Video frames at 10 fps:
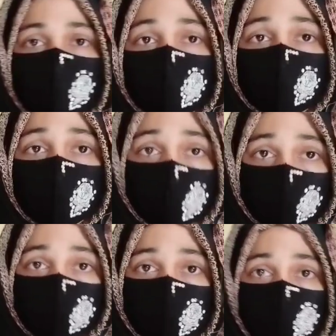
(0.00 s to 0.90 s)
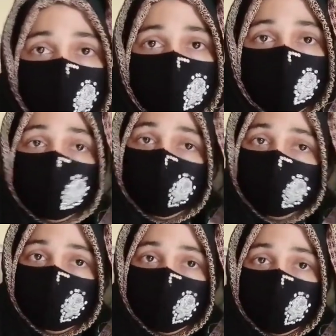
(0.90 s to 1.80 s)
জুমার নামাজের দুই
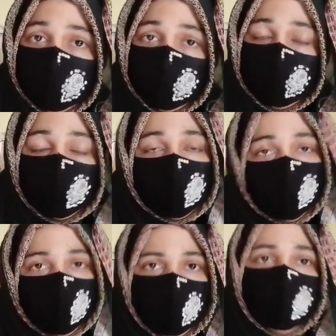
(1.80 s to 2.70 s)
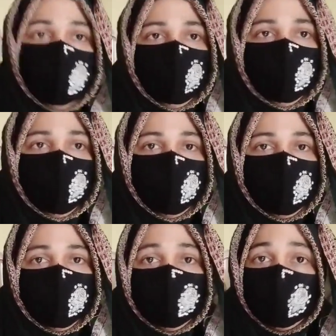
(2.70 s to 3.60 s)
খুদ্বার মাঝে ইমাম বসে
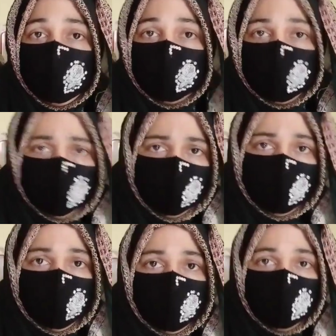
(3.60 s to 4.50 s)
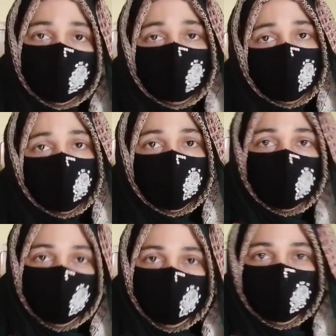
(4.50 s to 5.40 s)
থাকেন বসার কয়েকটি কারণ
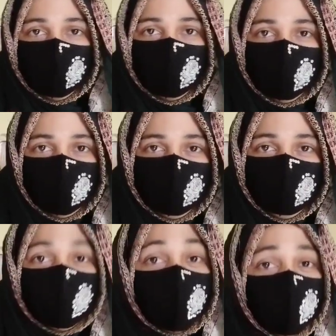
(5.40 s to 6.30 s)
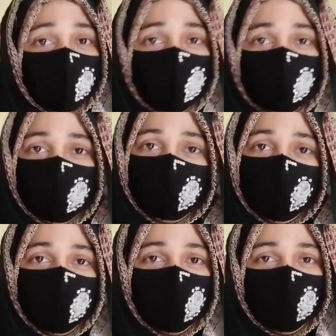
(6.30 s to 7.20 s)
আছে বলে উল্লেখ করছেন
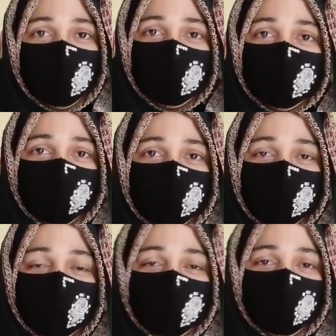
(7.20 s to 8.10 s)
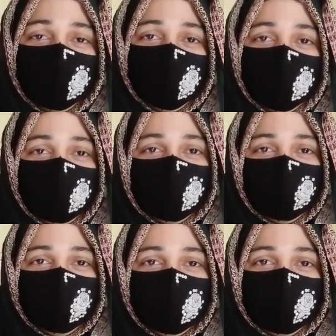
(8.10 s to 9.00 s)
আলেমরা তা হলো
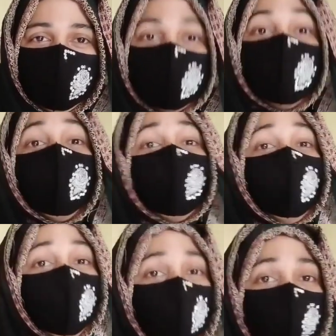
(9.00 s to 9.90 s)
মহানবী সাল্লাহ সাল্লাম